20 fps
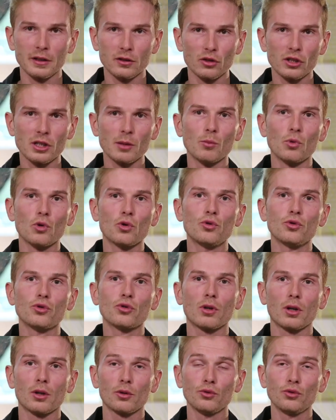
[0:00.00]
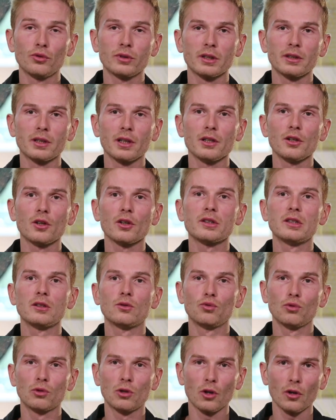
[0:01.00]
Ce que j'aime beaucoup sur la redoute intérieure,
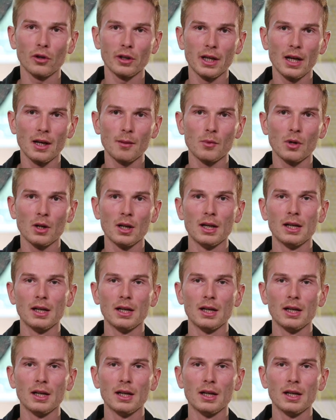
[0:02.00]
c'est toute leur gamme